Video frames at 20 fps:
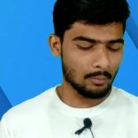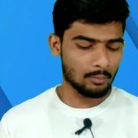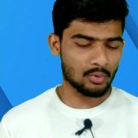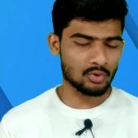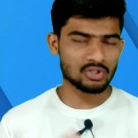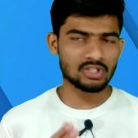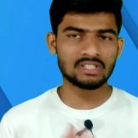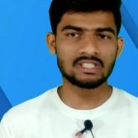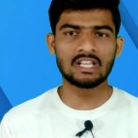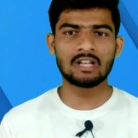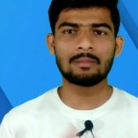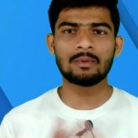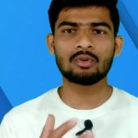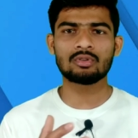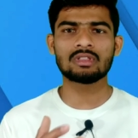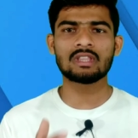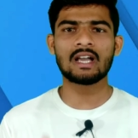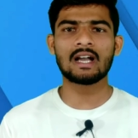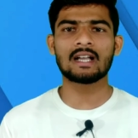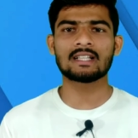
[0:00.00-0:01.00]
प्रोसेसर भी
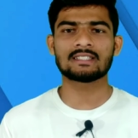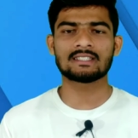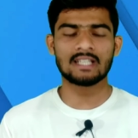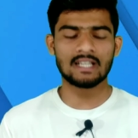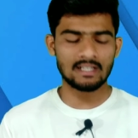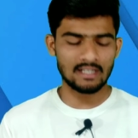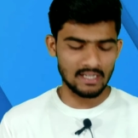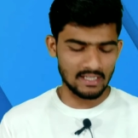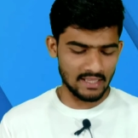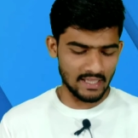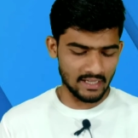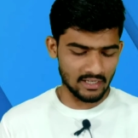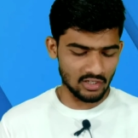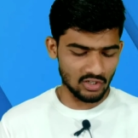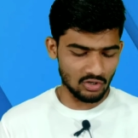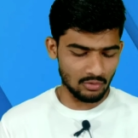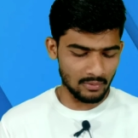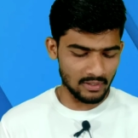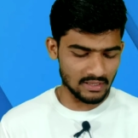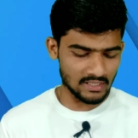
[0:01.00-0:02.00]
उतना अच्छा नहीं
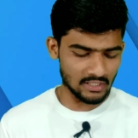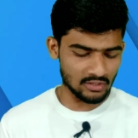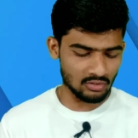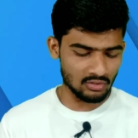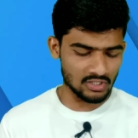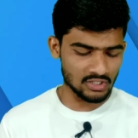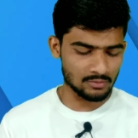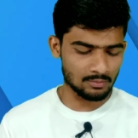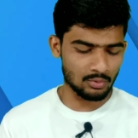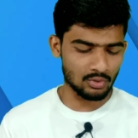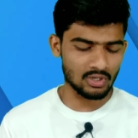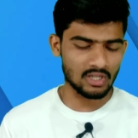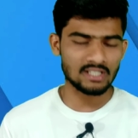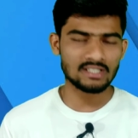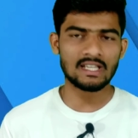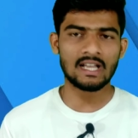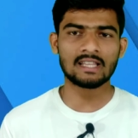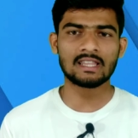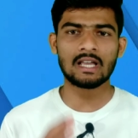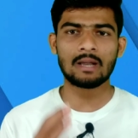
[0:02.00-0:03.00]
देखने को मिलता तो इस फोन
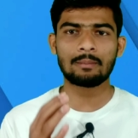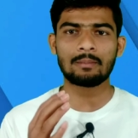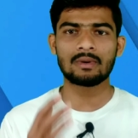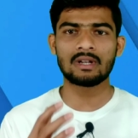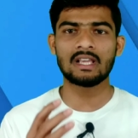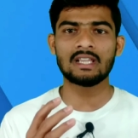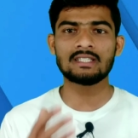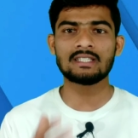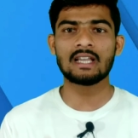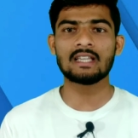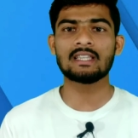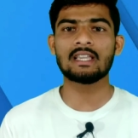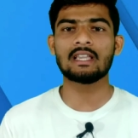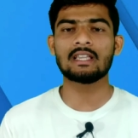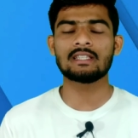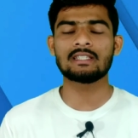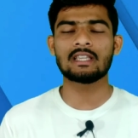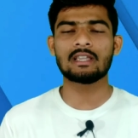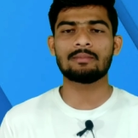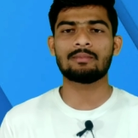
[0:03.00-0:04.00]
के साथ आप नहीं जाइए
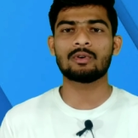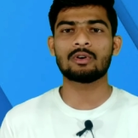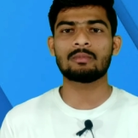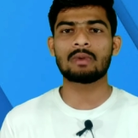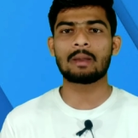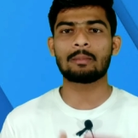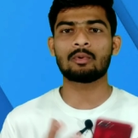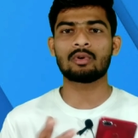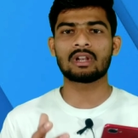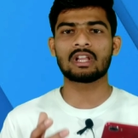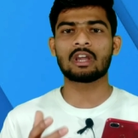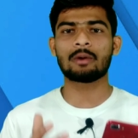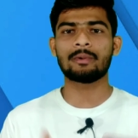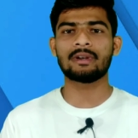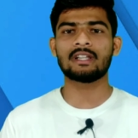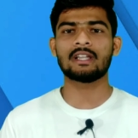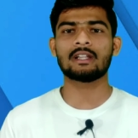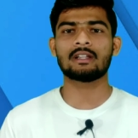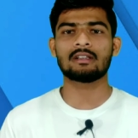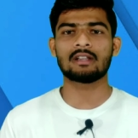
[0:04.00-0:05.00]
ये फोन मैं आपको
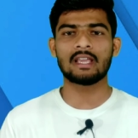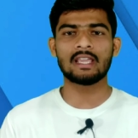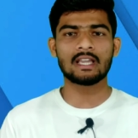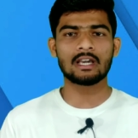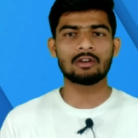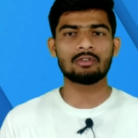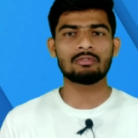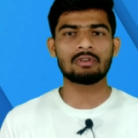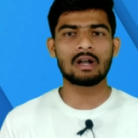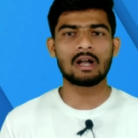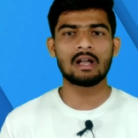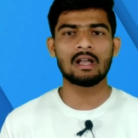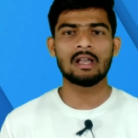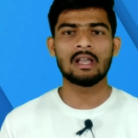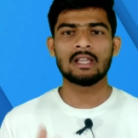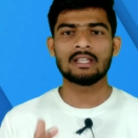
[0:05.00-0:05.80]
रिकमेंडेड नहीं करूंगा